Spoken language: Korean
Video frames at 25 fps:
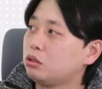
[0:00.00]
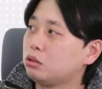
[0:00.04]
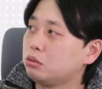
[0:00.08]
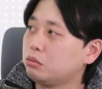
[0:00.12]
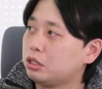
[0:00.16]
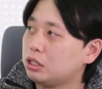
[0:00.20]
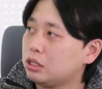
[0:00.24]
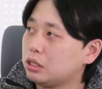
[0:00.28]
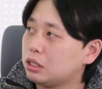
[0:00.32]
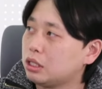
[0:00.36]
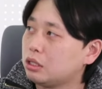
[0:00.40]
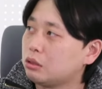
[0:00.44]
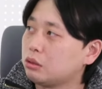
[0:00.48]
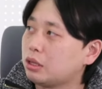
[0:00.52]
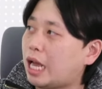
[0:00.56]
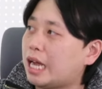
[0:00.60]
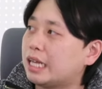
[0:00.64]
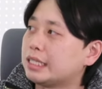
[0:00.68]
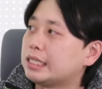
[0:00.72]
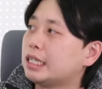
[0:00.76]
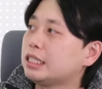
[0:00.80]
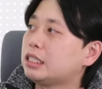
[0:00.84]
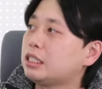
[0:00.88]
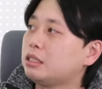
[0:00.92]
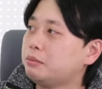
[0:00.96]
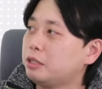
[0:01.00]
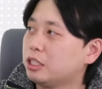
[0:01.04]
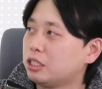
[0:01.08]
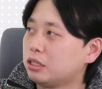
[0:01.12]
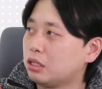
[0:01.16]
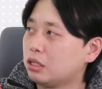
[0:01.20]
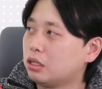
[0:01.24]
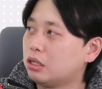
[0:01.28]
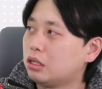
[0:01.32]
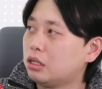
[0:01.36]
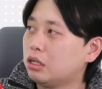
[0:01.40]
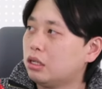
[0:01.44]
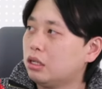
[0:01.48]
좀 실제로
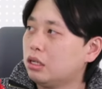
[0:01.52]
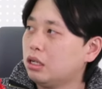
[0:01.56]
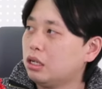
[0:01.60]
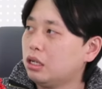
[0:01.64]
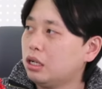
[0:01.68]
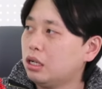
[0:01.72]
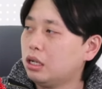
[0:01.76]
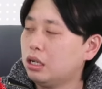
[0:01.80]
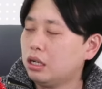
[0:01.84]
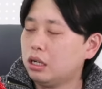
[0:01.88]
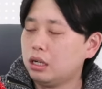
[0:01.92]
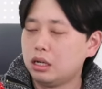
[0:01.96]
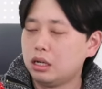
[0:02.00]
낮아지면서 예.